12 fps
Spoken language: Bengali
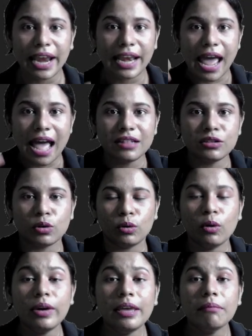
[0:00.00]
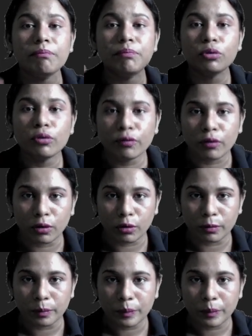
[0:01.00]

এনহ্যান্স হলো ইমপ্রুভ হলো